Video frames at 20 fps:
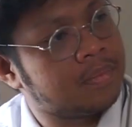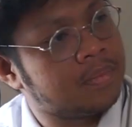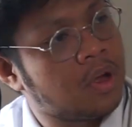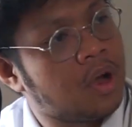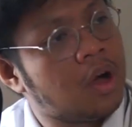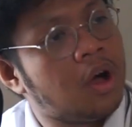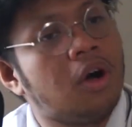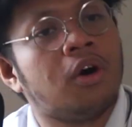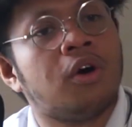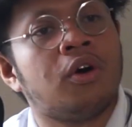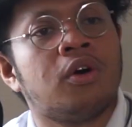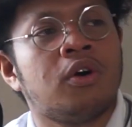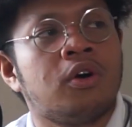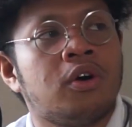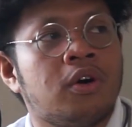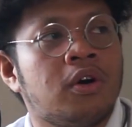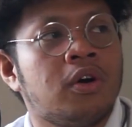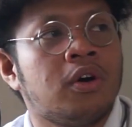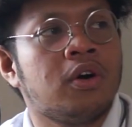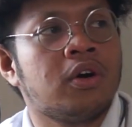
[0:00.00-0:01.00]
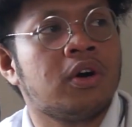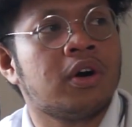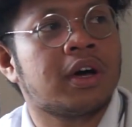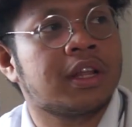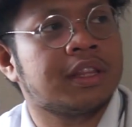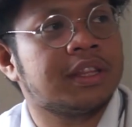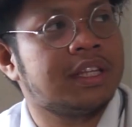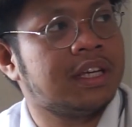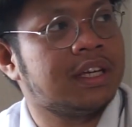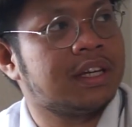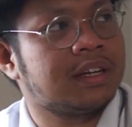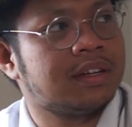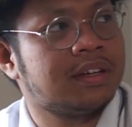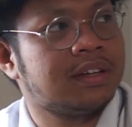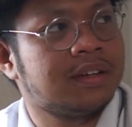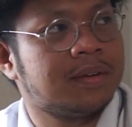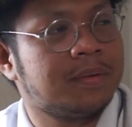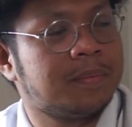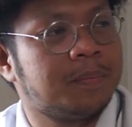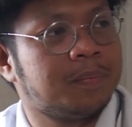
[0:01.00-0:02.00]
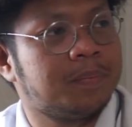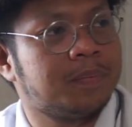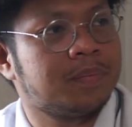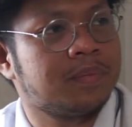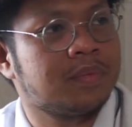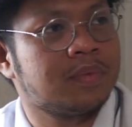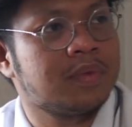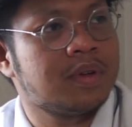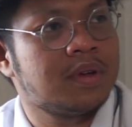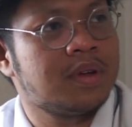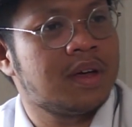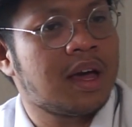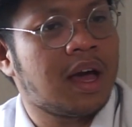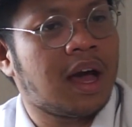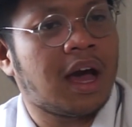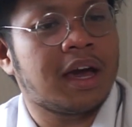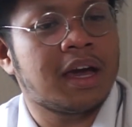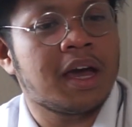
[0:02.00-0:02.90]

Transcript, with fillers: buat anak-anak oh, uh, high school di Jepang.